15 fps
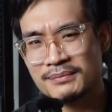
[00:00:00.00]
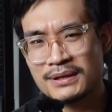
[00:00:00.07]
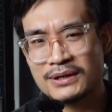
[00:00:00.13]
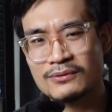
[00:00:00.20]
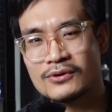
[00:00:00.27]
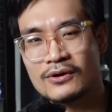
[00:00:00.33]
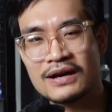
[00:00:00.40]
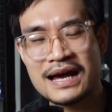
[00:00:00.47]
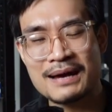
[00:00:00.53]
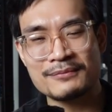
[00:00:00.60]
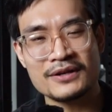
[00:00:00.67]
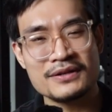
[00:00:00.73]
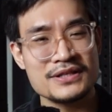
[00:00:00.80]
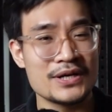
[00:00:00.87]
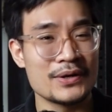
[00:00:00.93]
thì mình cũng có làm
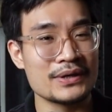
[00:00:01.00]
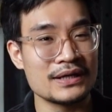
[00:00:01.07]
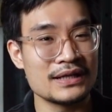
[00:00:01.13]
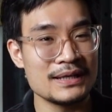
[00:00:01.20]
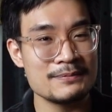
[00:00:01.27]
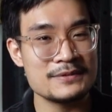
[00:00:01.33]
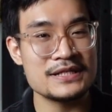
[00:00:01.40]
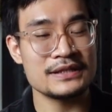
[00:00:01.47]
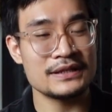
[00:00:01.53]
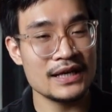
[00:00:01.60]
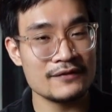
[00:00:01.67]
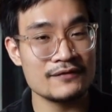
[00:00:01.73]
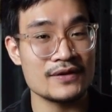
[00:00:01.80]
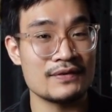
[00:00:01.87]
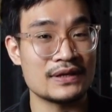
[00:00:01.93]
rất nhiều clip chi
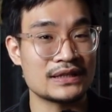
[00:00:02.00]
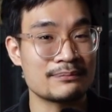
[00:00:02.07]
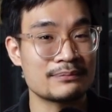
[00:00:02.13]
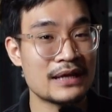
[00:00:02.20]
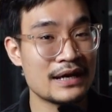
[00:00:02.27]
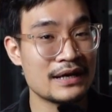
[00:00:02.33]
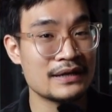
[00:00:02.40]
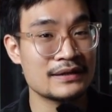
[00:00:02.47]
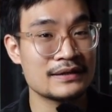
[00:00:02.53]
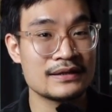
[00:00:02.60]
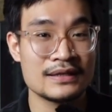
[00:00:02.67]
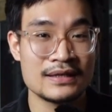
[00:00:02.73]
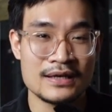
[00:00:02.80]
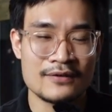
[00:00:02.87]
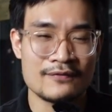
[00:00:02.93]
tiết về việc tập tay,
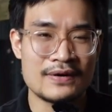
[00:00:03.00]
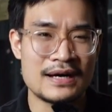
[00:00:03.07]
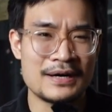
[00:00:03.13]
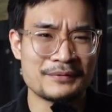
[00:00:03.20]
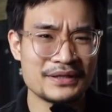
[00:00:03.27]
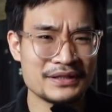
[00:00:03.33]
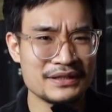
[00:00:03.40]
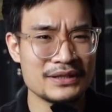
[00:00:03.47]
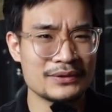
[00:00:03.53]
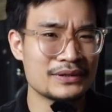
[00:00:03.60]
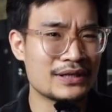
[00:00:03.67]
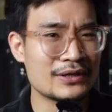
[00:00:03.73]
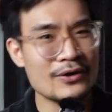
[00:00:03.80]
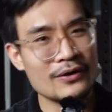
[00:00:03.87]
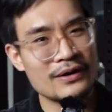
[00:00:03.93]
và các thanh niên có
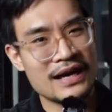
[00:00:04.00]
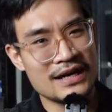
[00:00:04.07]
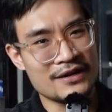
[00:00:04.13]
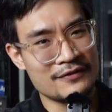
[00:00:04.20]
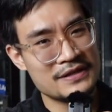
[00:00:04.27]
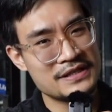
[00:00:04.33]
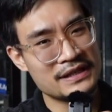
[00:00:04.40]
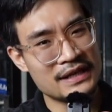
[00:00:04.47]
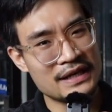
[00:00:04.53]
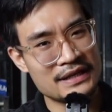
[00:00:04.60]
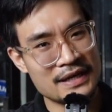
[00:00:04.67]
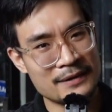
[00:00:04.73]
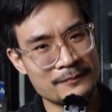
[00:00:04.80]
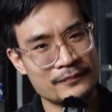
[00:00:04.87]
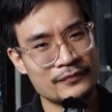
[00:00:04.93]
thể coi lại ở phía trên đây
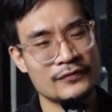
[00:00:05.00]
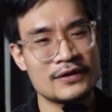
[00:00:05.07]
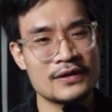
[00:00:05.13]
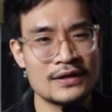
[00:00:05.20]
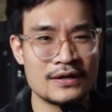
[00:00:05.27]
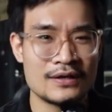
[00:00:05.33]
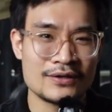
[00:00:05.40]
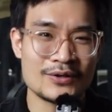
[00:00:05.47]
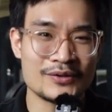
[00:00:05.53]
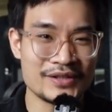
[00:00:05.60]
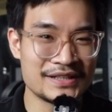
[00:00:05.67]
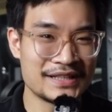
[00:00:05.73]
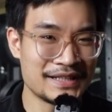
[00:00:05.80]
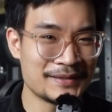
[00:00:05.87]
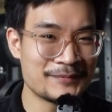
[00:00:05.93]
nhé. Còn
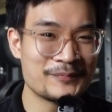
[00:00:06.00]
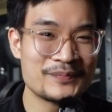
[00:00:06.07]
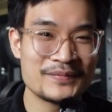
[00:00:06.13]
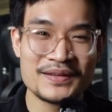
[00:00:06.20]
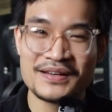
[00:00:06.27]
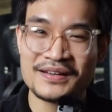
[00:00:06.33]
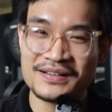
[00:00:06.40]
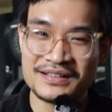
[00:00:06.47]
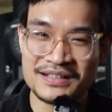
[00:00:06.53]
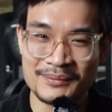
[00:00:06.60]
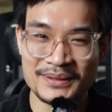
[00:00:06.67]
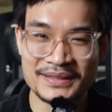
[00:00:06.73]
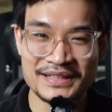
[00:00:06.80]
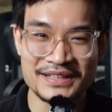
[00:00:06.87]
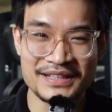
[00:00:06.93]
giờ thì cảm
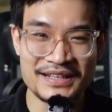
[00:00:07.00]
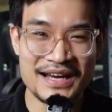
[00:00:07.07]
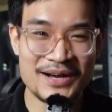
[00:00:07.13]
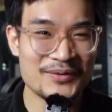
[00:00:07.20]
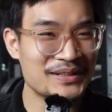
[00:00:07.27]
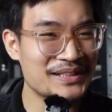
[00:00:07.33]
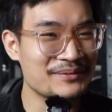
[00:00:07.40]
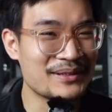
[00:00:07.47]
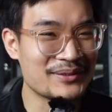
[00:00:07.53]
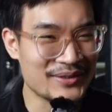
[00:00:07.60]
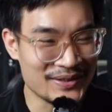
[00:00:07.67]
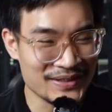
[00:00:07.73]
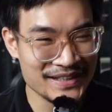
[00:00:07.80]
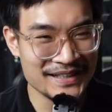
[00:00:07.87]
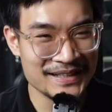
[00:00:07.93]
ơn các thanh niên đã quan tâm theo
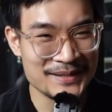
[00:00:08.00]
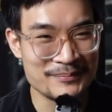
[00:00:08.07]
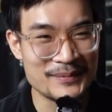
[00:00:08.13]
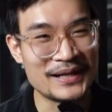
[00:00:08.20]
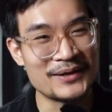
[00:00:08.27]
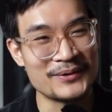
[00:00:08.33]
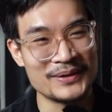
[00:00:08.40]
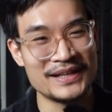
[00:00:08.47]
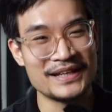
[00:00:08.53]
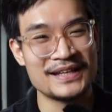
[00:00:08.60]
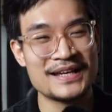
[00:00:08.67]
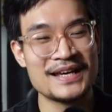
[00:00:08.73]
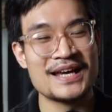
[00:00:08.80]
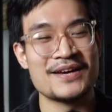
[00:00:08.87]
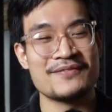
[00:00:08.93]
dõi. Mình là Huy
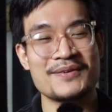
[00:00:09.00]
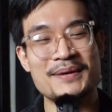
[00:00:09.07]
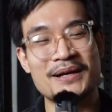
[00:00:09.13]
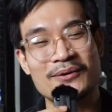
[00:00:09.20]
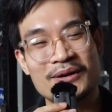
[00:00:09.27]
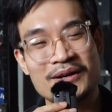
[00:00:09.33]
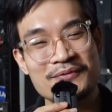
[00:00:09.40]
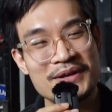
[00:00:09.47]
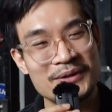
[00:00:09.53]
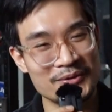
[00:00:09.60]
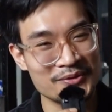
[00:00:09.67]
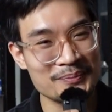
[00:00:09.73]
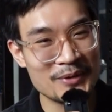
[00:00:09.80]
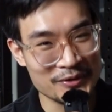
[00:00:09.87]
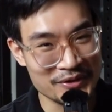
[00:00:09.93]
và mình là huấn luyện viên của
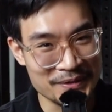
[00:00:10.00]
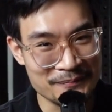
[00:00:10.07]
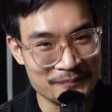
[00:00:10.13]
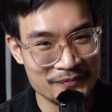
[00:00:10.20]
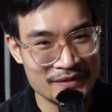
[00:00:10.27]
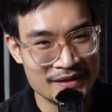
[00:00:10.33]
Small Gym.